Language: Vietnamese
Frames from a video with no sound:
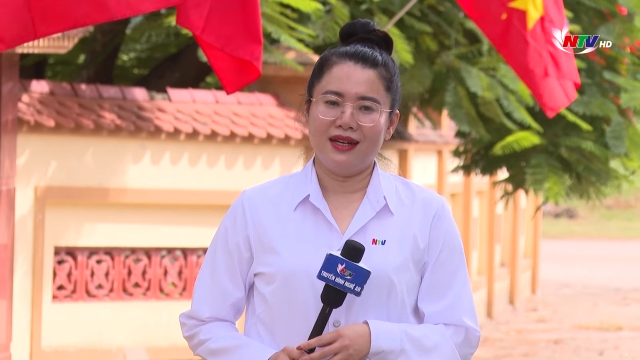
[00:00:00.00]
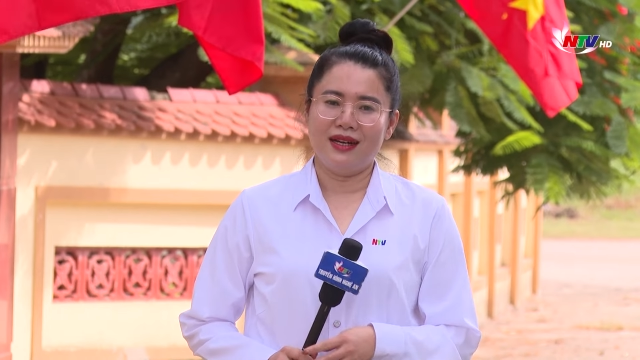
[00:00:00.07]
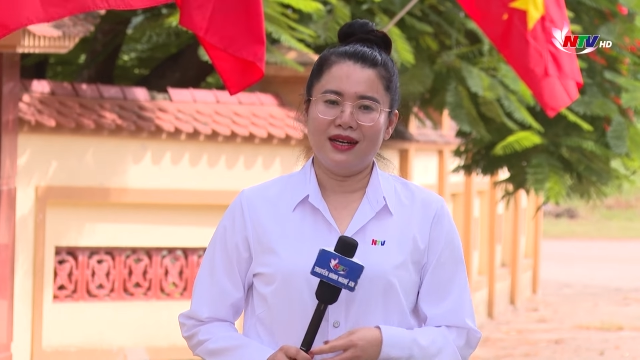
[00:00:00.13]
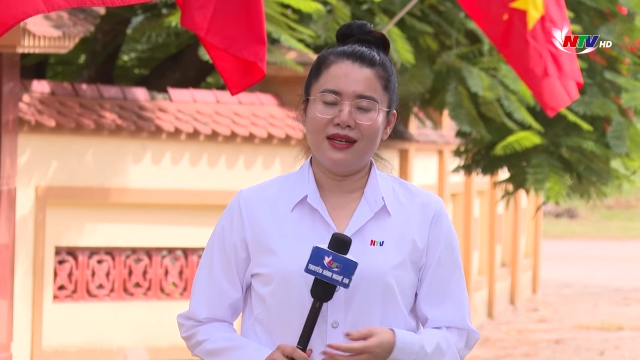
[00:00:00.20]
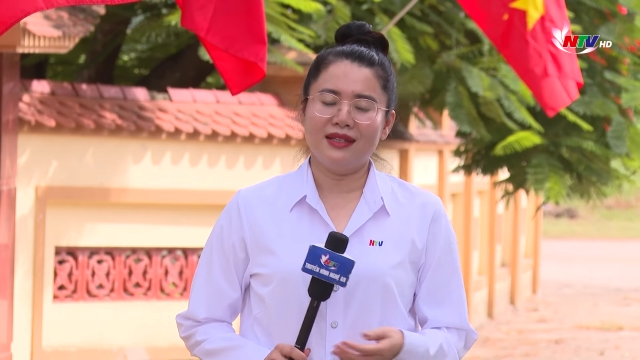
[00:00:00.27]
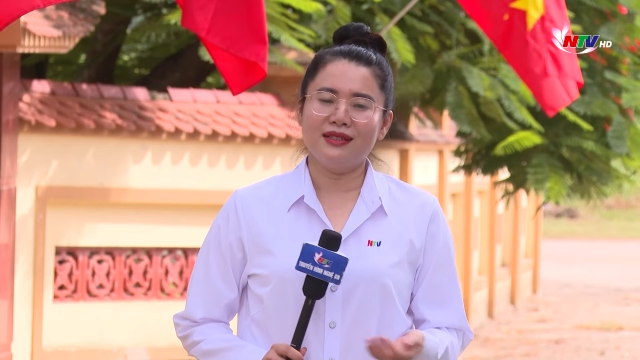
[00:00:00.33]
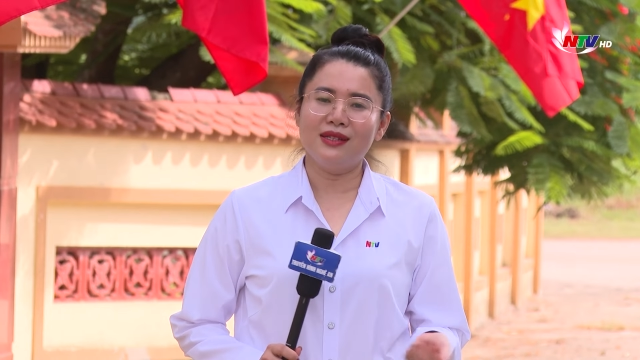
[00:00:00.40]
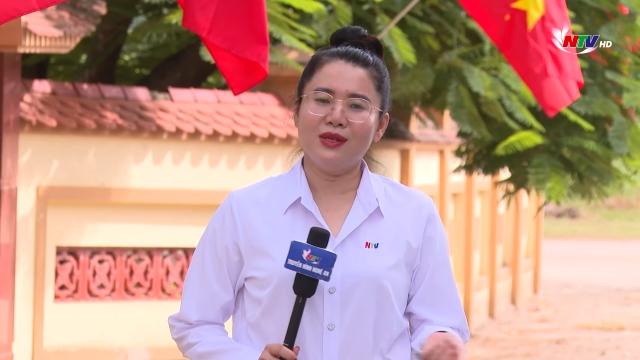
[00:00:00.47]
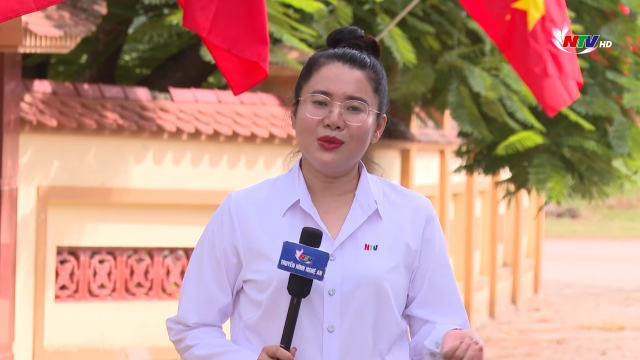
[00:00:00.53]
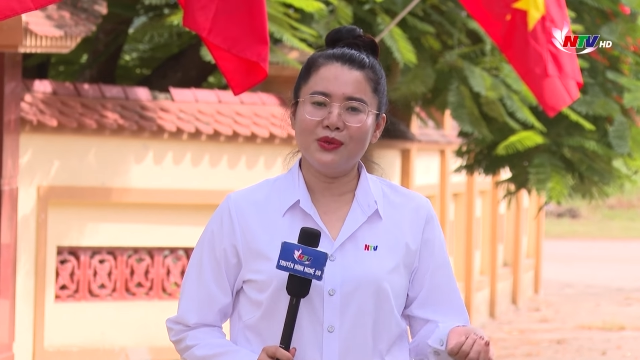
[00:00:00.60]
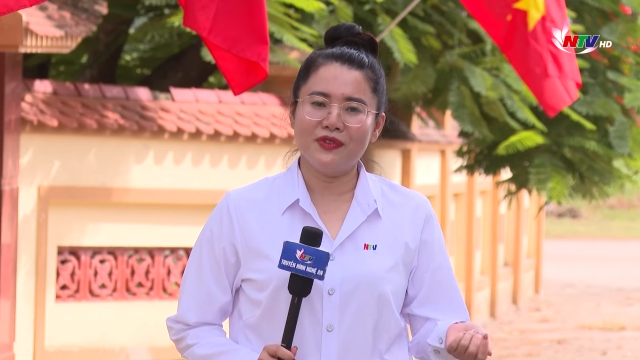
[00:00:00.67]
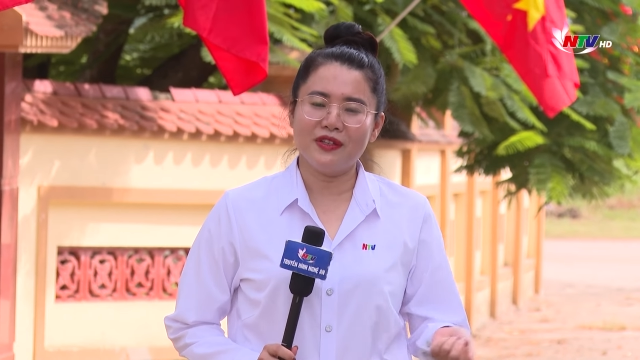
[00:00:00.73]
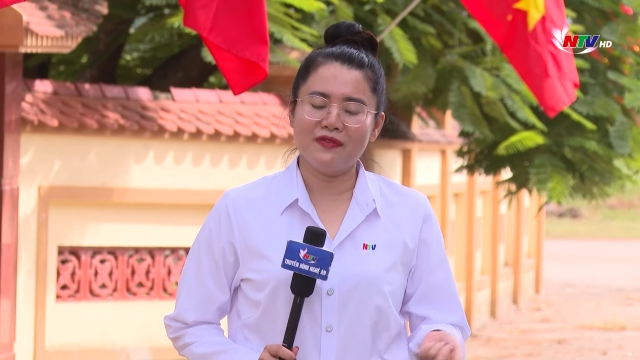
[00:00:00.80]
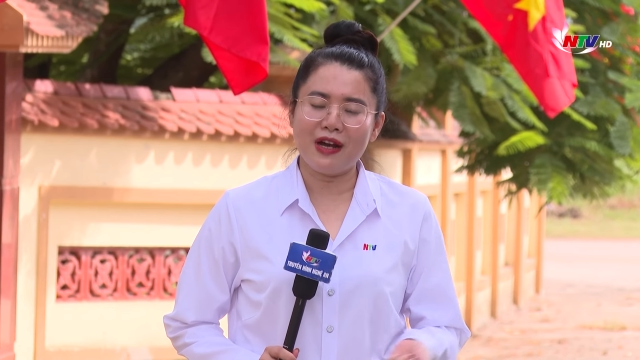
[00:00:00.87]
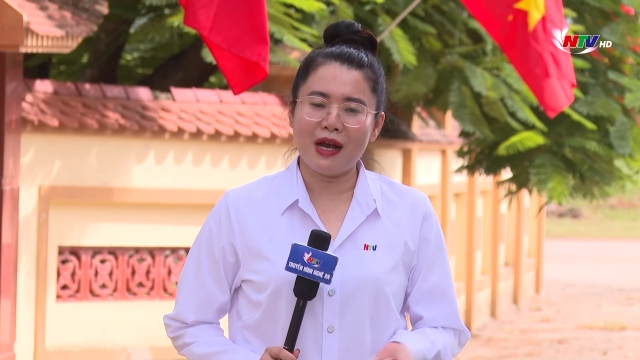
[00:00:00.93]
À, thưa
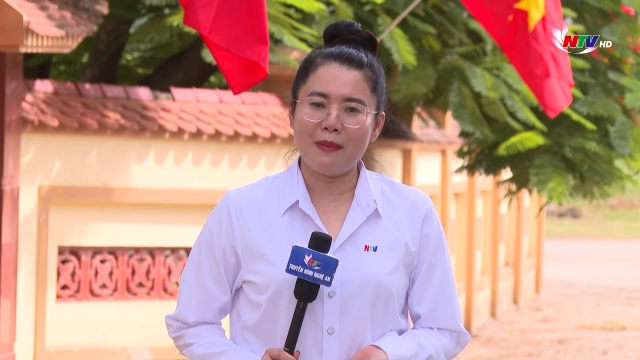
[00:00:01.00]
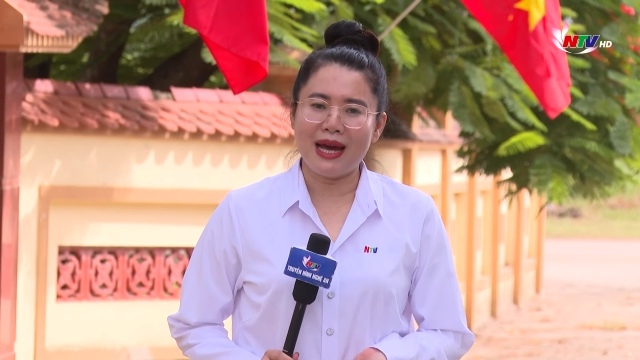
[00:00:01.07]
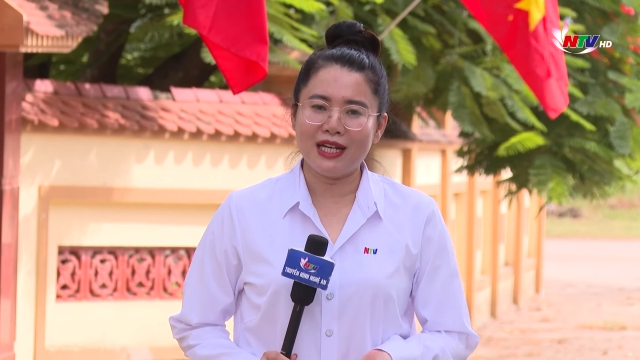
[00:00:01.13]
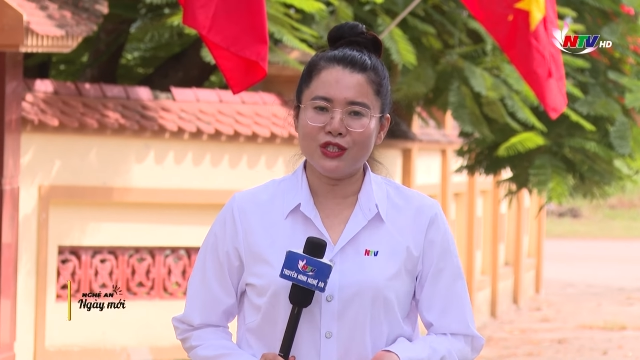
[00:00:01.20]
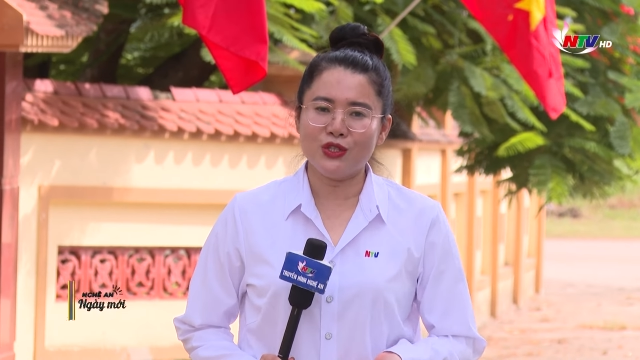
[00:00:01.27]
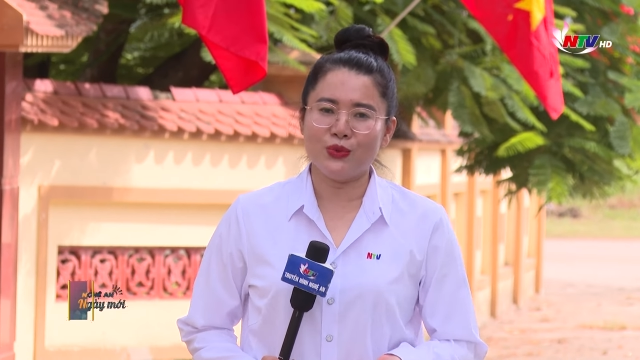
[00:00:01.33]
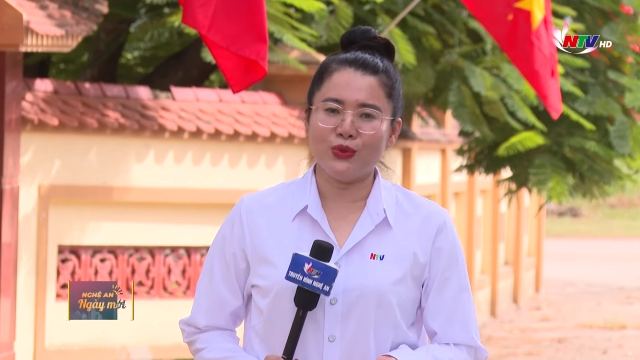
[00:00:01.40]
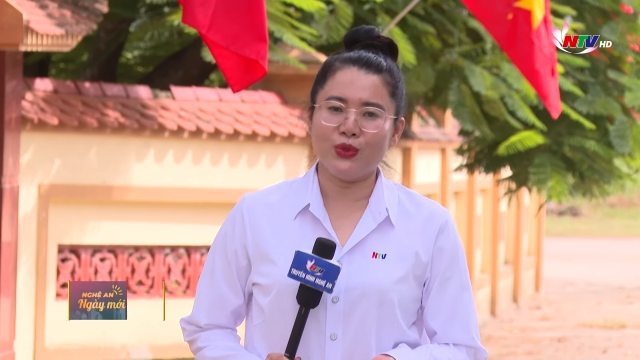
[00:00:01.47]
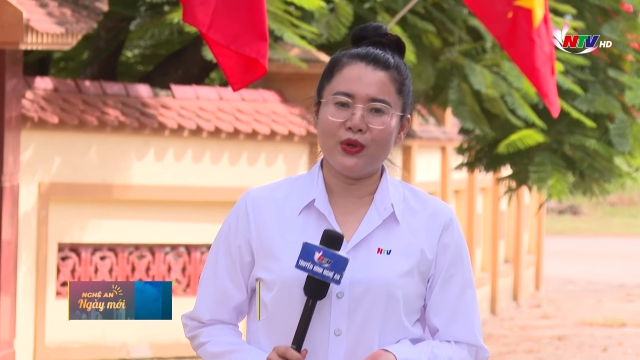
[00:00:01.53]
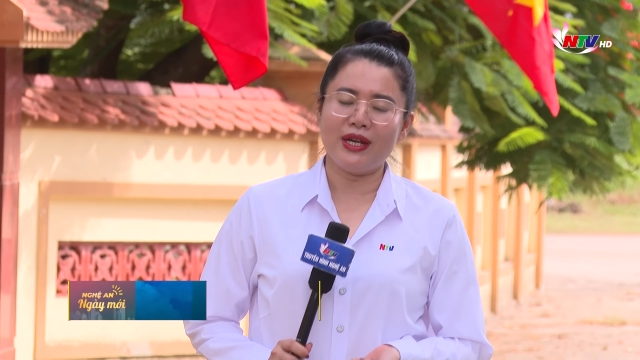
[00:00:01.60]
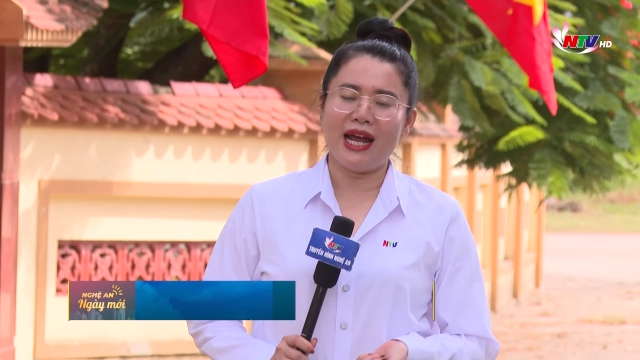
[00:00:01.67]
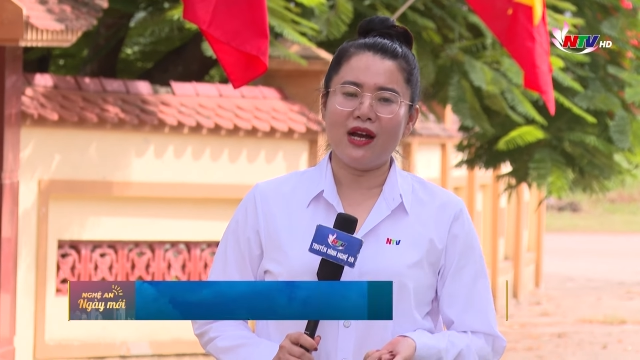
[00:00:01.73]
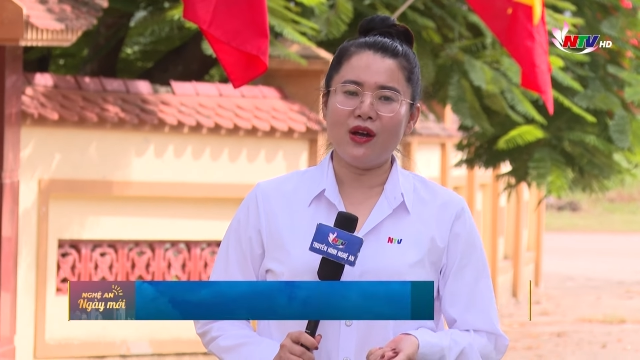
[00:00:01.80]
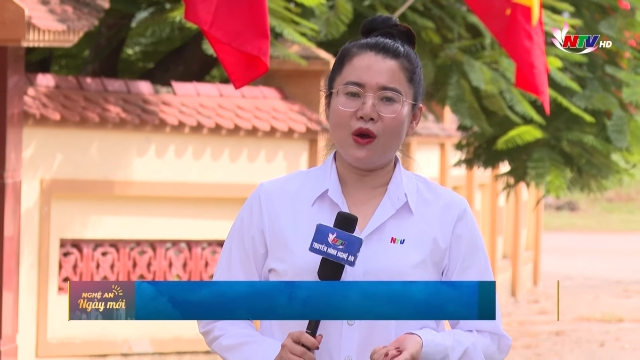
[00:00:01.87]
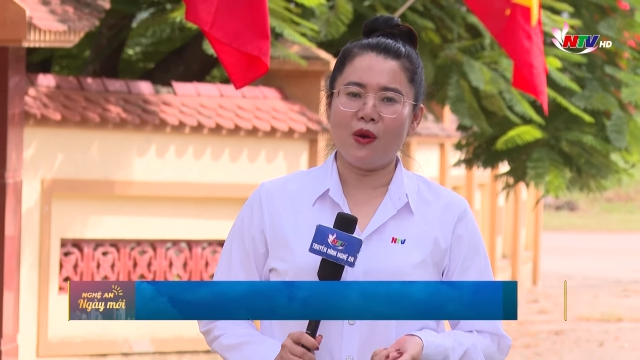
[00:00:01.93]
quý vị và các bạn, chúng tôi đang